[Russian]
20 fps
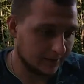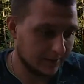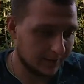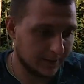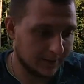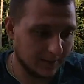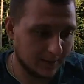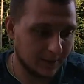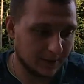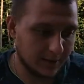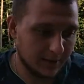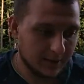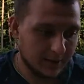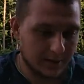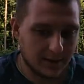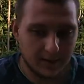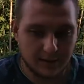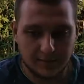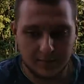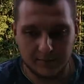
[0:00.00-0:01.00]
наверное,
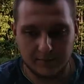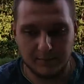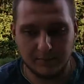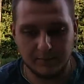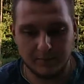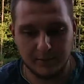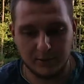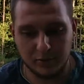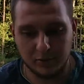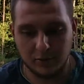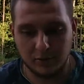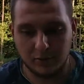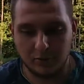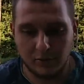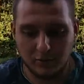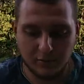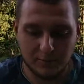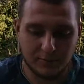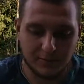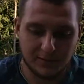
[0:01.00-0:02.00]
играет большую
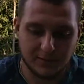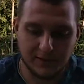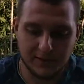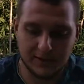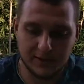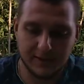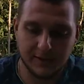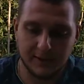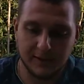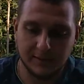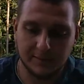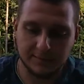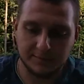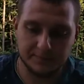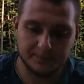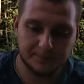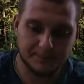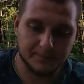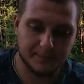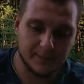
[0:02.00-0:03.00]
роль в ПВА-стике
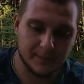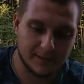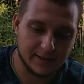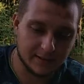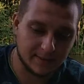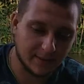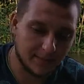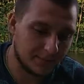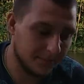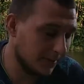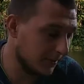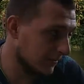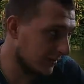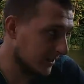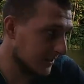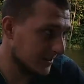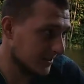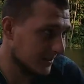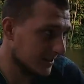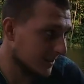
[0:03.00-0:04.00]
сама
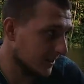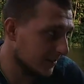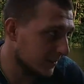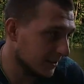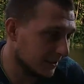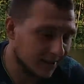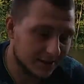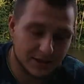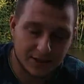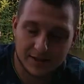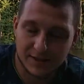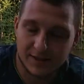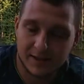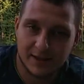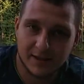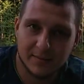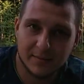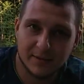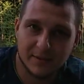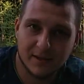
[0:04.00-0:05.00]
ПВА-система, даже не
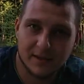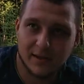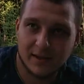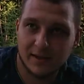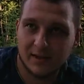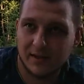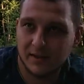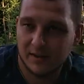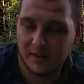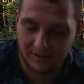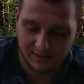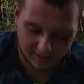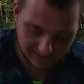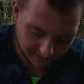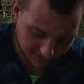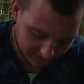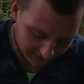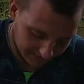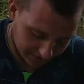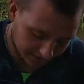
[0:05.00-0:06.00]
система, а
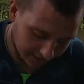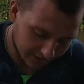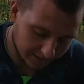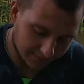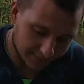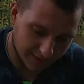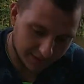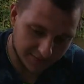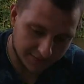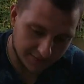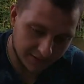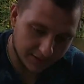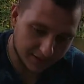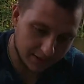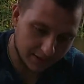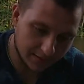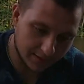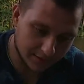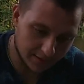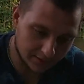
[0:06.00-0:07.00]
сама сетка
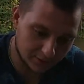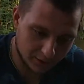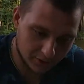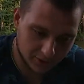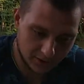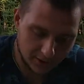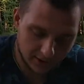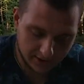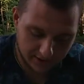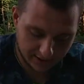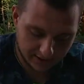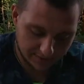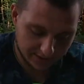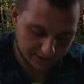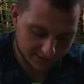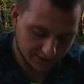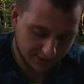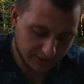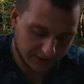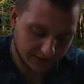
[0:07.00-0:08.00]
производителя, потому что некоторые
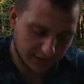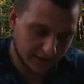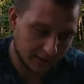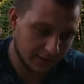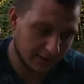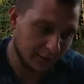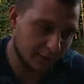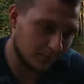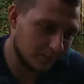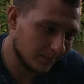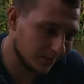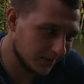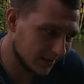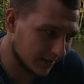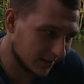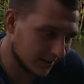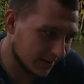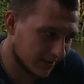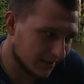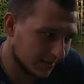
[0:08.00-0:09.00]
производители делают
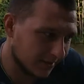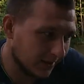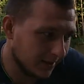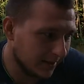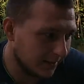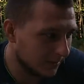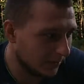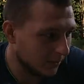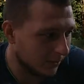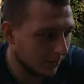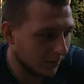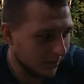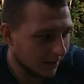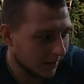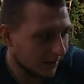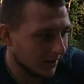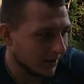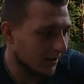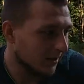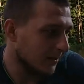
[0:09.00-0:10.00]
быстро растворимую,
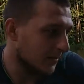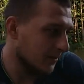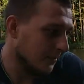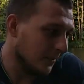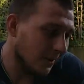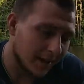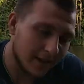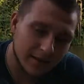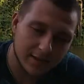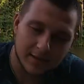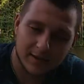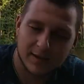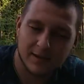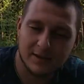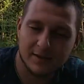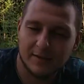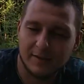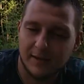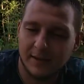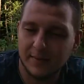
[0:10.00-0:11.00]
медленно
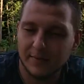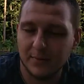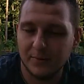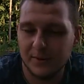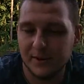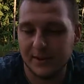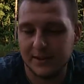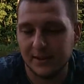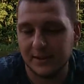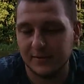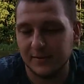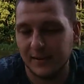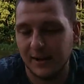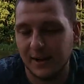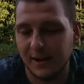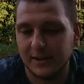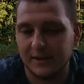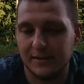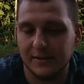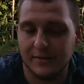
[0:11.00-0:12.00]
растворимую, есть
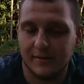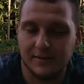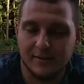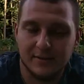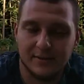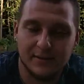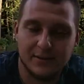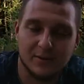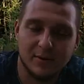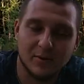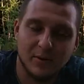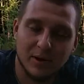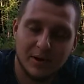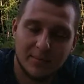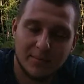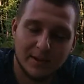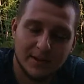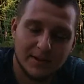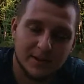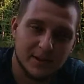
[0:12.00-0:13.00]
растворяется
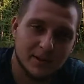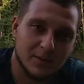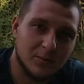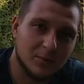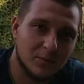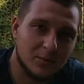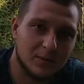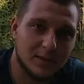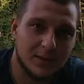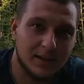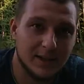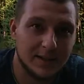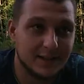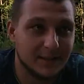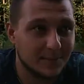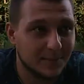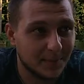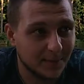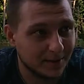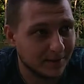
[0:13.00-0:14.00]
45 секунд,
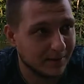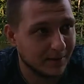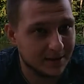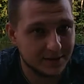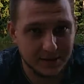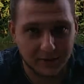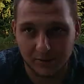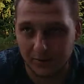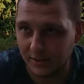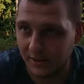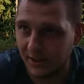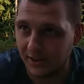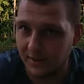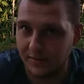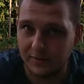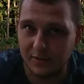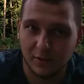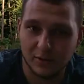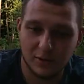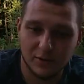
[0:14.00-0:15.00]
35, 20, то есть
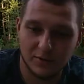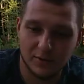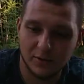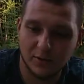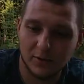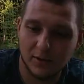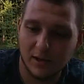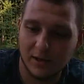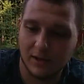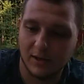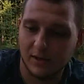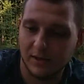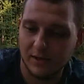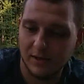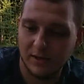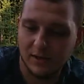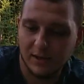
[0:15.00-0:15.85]
это все индивидуально.